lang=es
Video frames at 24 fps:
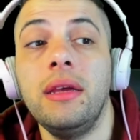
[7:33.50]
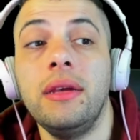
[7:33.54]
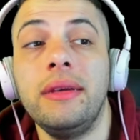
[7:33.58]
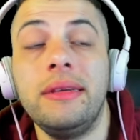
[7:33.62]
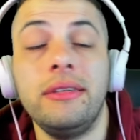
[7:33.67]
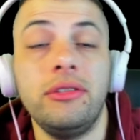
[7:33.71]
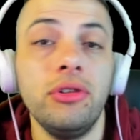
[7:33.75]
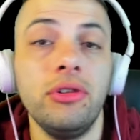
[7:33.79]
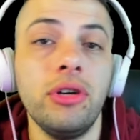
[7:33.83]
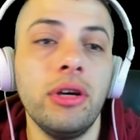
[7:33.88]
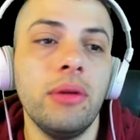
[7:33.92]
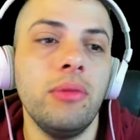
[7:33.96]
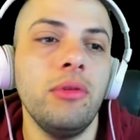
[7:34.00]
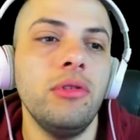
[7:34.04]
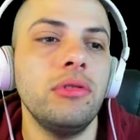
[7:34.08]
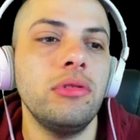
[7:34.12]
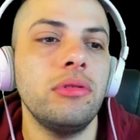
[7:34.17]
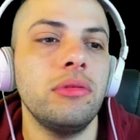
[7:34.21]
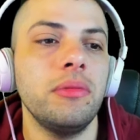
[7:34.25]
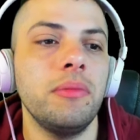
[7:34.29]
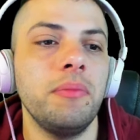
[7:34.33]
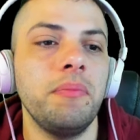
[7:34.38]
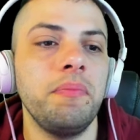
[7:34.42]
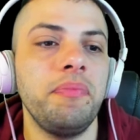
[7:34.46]
yo que
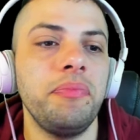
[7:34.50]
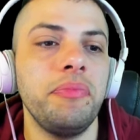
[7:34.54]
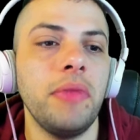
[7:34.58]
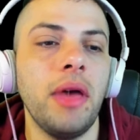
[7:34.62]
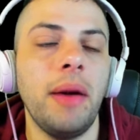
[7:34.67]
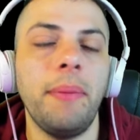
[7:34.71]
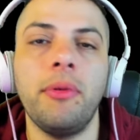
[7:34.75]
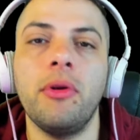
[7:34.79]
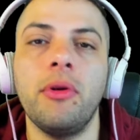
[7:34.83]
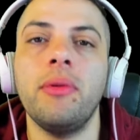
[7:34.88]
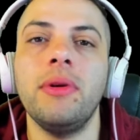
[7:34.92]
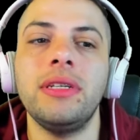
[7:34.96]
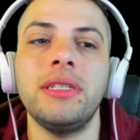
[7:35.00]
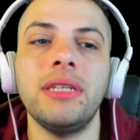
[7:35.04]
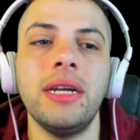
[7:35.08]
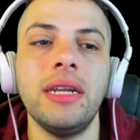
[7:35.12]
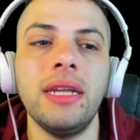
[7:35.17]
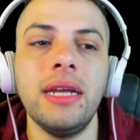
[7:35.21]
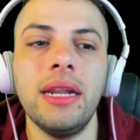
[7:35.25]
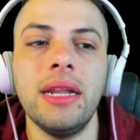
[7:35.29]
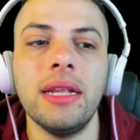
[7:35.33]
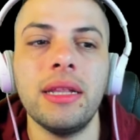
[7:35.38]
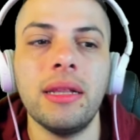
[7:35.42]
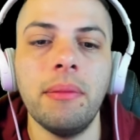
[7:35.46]
vos
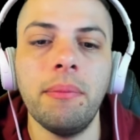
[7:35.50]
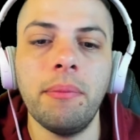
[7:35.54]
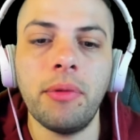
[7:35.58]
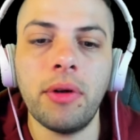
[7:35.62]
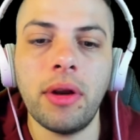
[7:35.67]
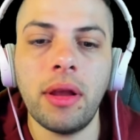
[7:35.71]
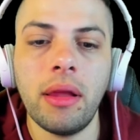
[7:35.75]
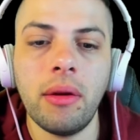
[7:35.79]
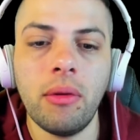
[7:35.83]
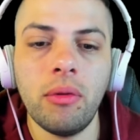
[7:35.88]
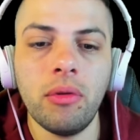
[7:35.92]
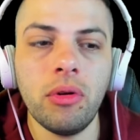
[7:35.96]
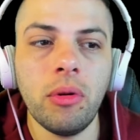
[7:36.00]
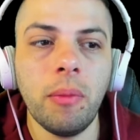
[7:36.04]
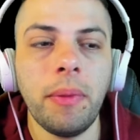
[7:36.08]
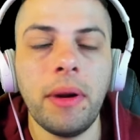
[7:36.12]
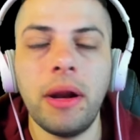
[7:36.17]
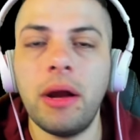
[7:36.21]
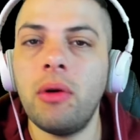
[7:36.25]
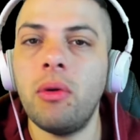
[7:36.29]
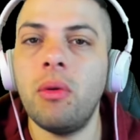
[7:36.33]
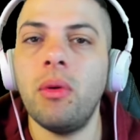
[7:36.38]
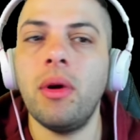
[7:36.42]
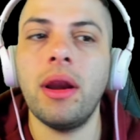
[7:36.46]
aprovecharía la temporada 1 para
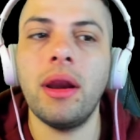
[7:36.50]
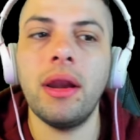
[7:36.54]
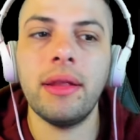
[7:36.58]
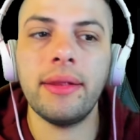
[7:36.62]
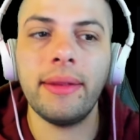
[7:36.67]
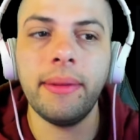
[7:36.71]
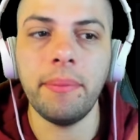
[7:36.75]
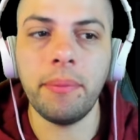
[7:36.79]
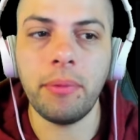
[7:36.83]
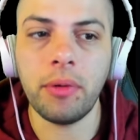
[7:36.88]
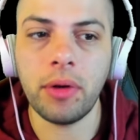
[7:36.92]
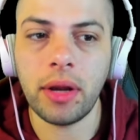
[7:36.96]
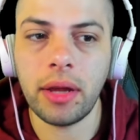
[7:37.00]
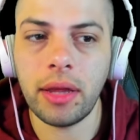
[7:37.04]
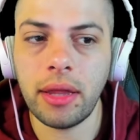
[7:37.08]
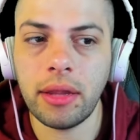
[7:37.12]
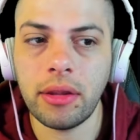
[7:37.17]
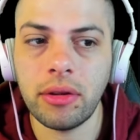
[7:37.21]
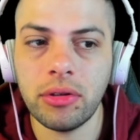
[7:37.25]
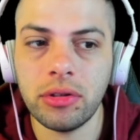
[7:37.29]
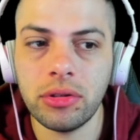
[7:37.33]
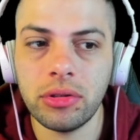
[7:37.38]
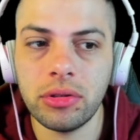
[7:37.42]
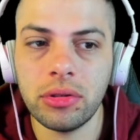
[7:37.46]
jugar la temporada
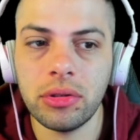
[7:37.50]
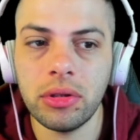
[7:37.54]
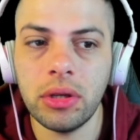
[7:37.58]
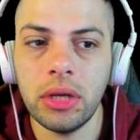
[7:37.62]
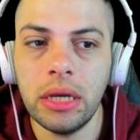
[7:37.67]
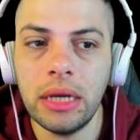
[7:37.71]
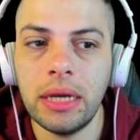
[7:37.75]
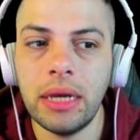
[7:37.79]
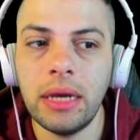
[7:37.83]
2,